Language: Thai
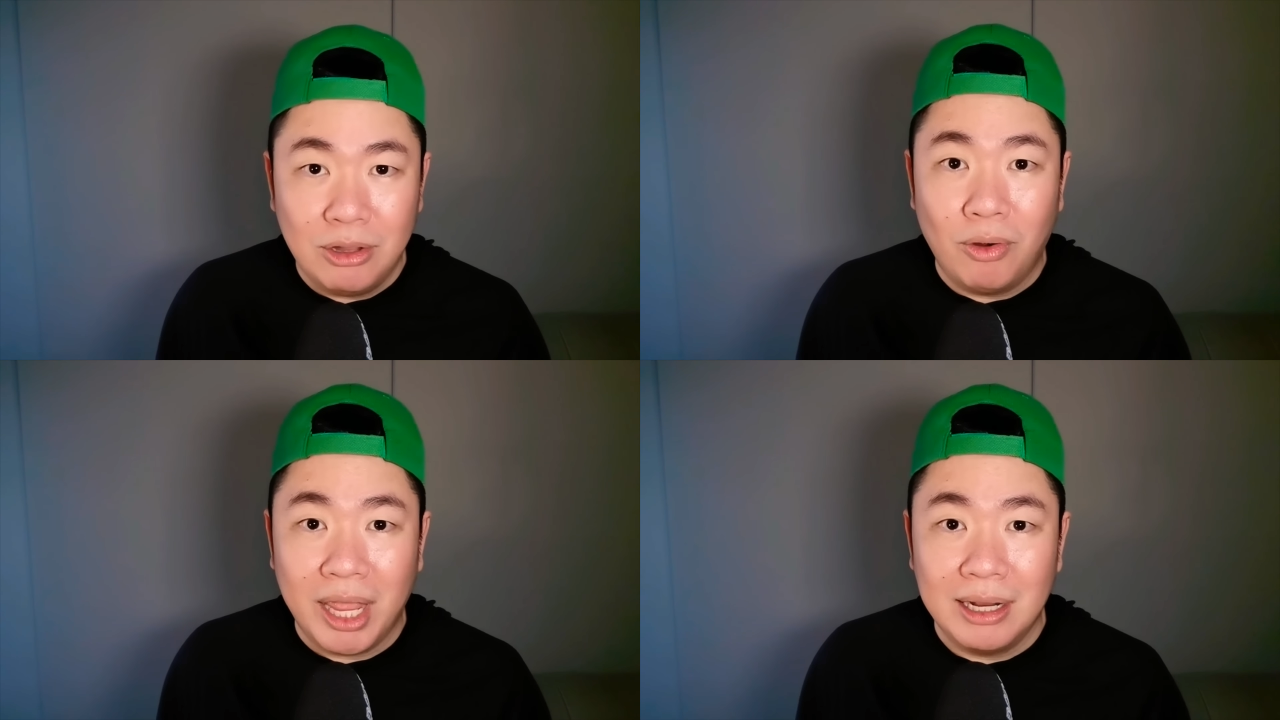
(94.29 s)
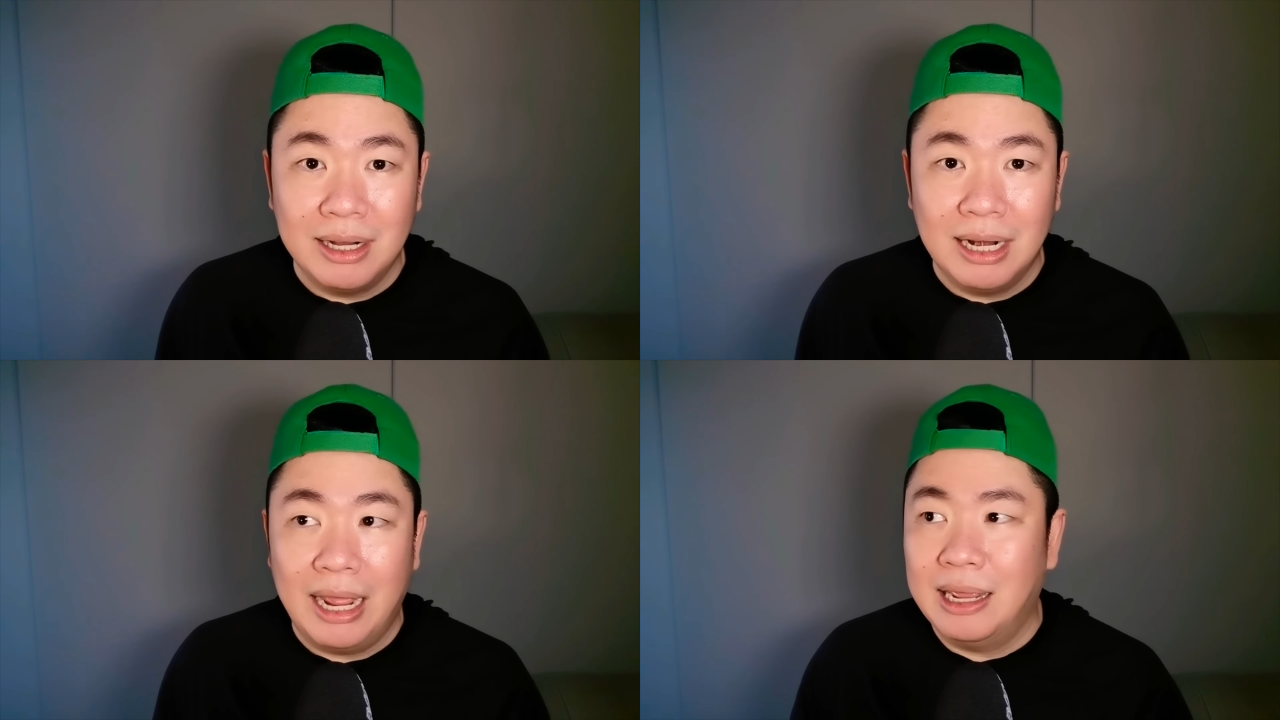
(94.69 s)
Token คื
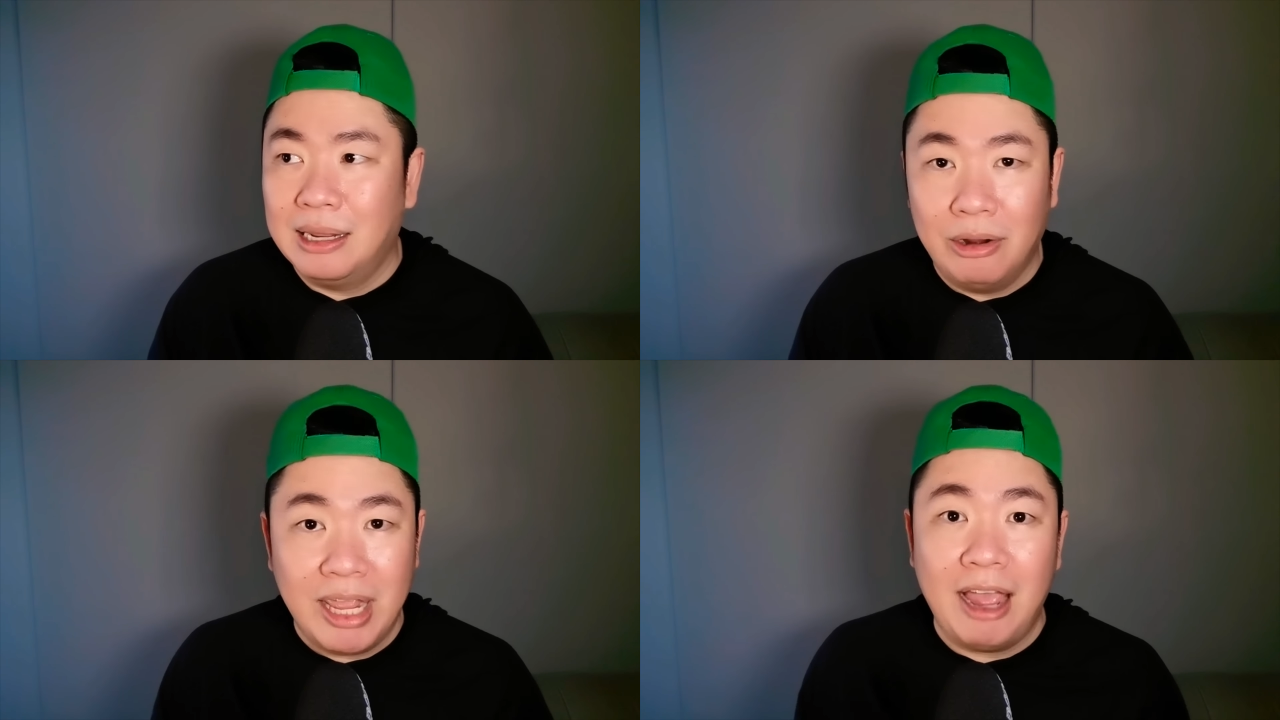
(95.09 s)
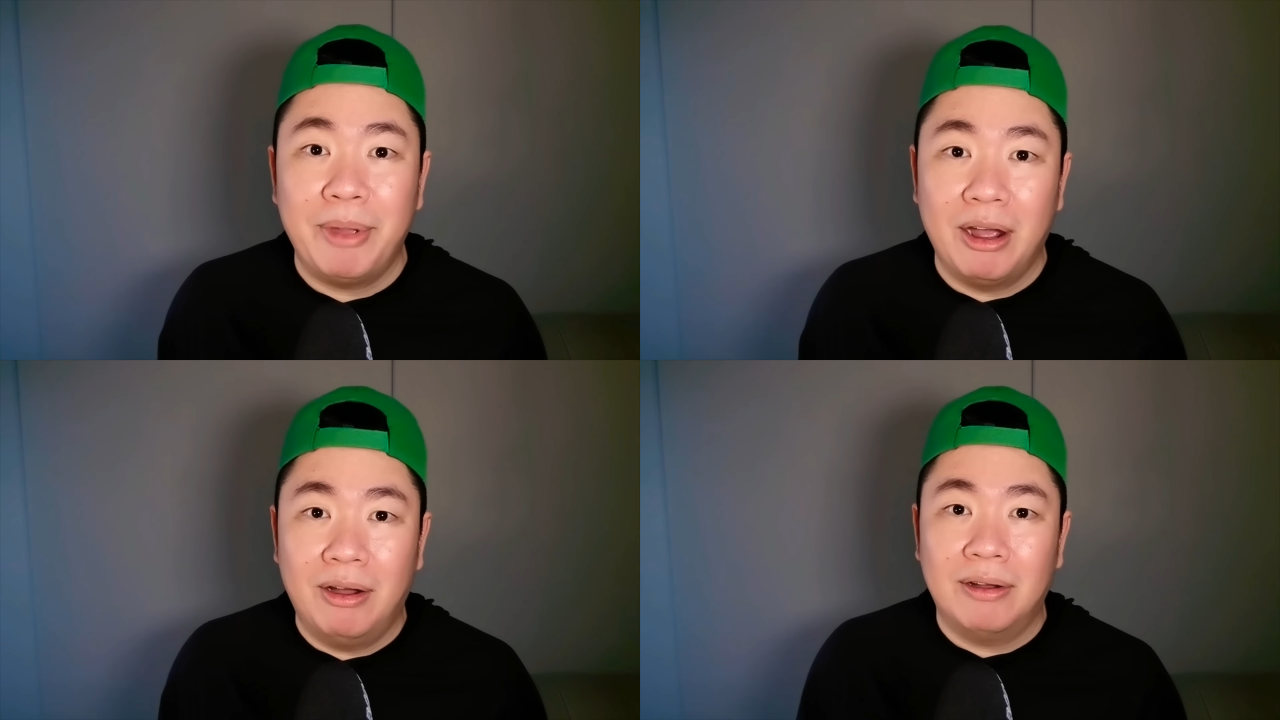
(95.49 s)
ออะไรเราแยก
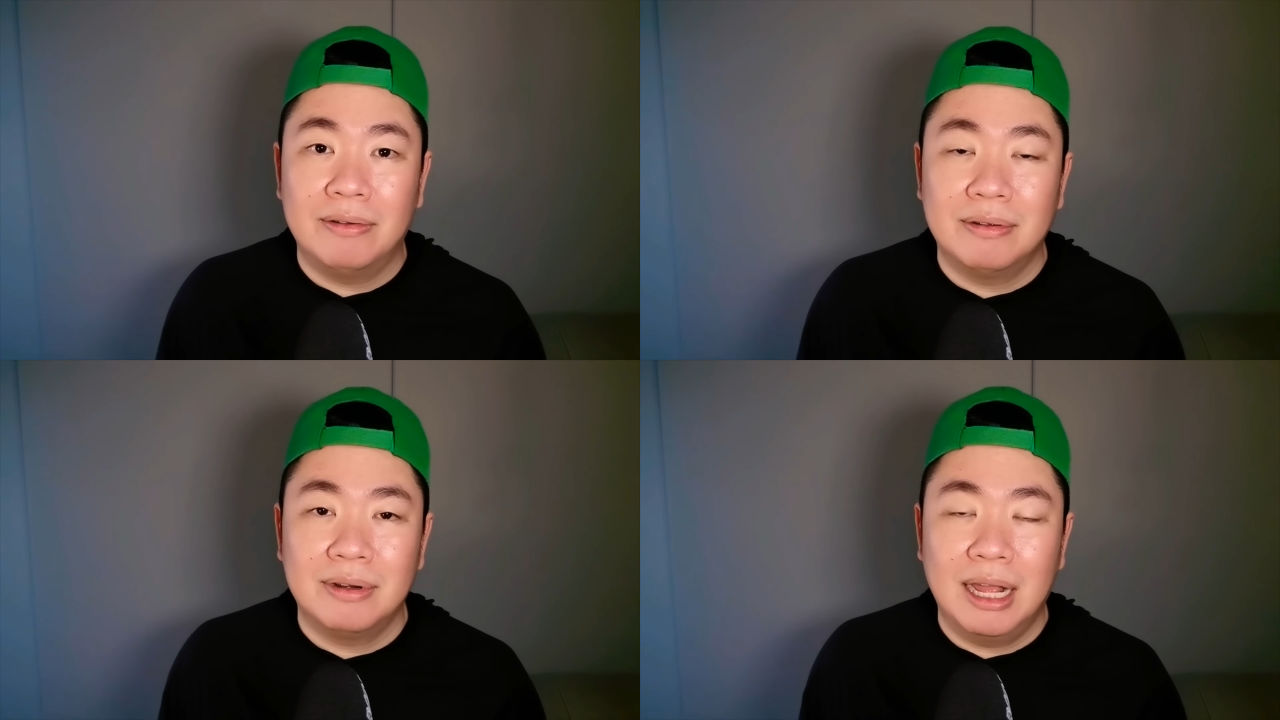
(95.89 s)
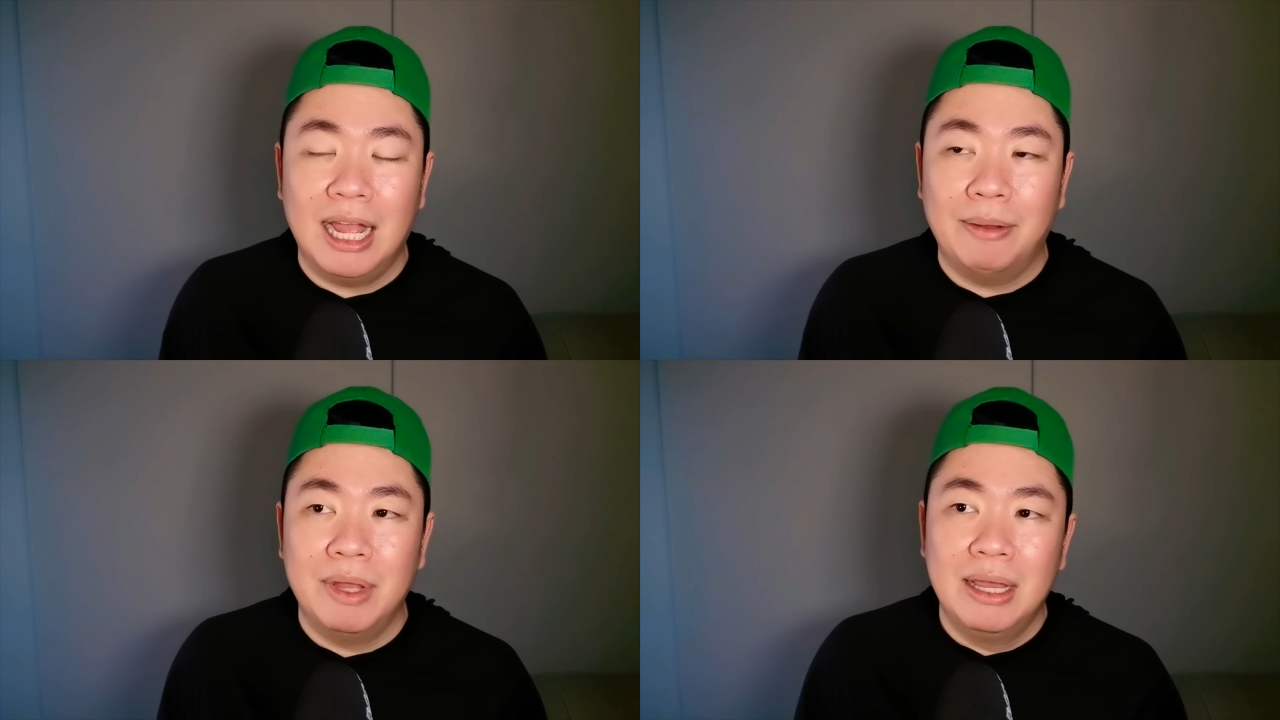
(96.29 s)
ไม่ออกนะครับ